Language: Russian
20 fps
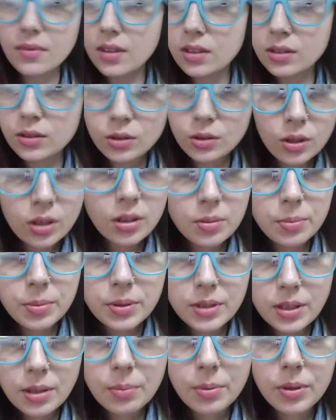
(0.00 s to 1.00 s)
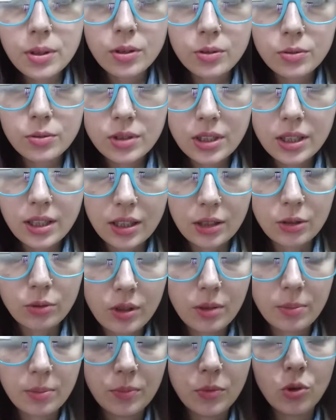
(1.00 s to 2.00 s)
сколько бы не было людей,
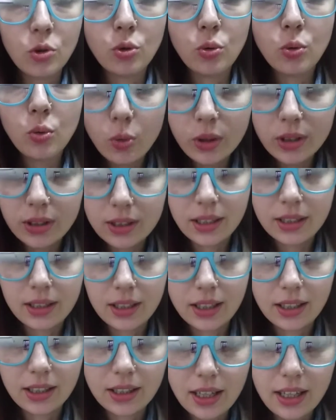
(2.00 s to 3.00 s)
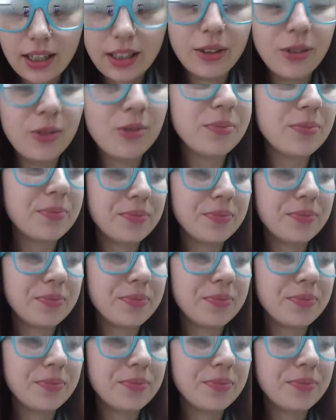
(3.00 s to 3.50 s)
которым дует и так далее, ну,